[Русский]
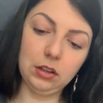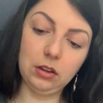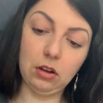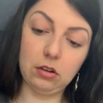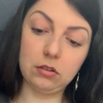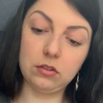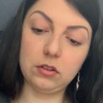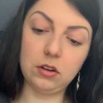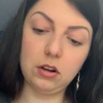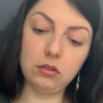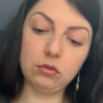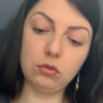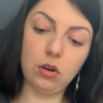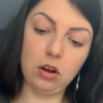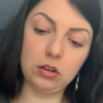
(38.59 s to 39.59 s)
Так,
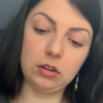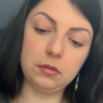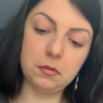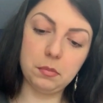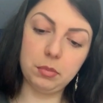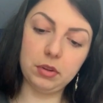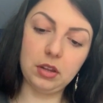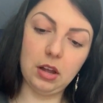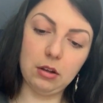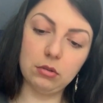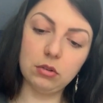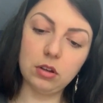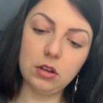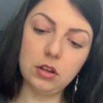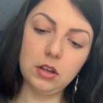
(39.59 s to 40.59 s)
сразу карты
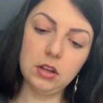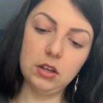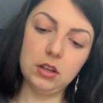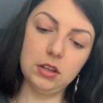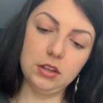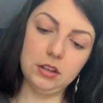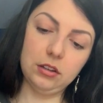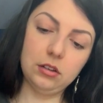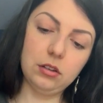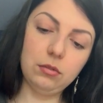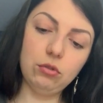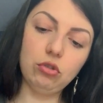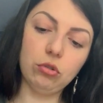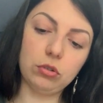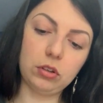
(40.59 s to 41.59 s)
выпадают.
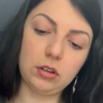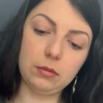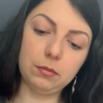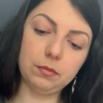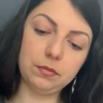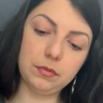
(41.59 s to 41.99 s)
Девчонки,